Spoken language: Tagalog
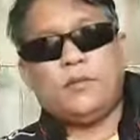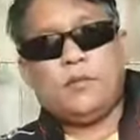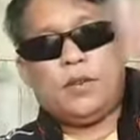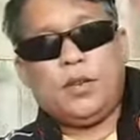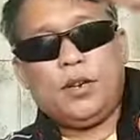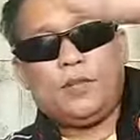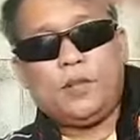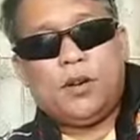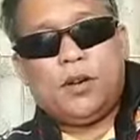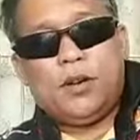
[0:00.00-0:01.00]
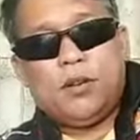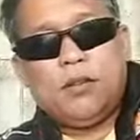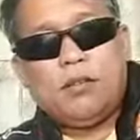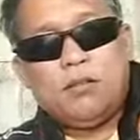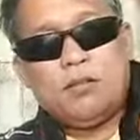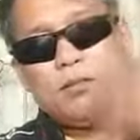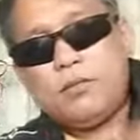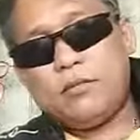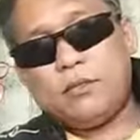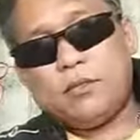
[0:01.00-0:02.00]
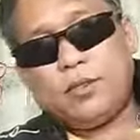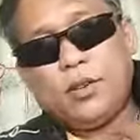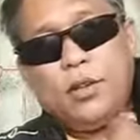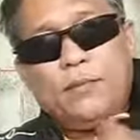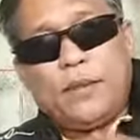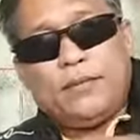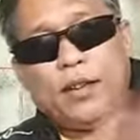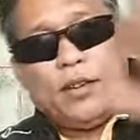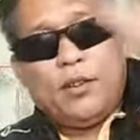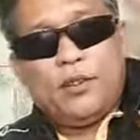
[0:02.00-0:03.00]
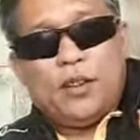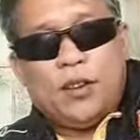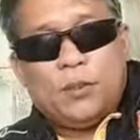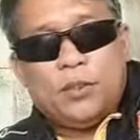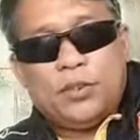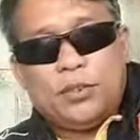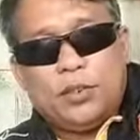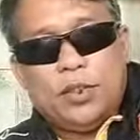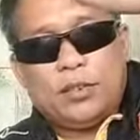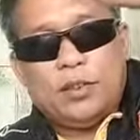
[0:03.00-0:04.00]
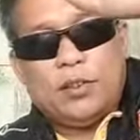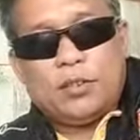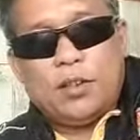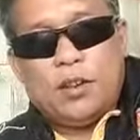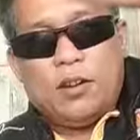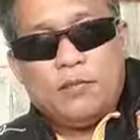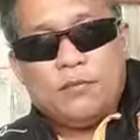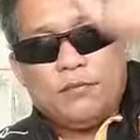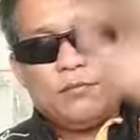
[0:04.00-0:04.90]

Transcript: Good morning po. Tol, Pentagon. Ako po si Otol Otolito, Tol.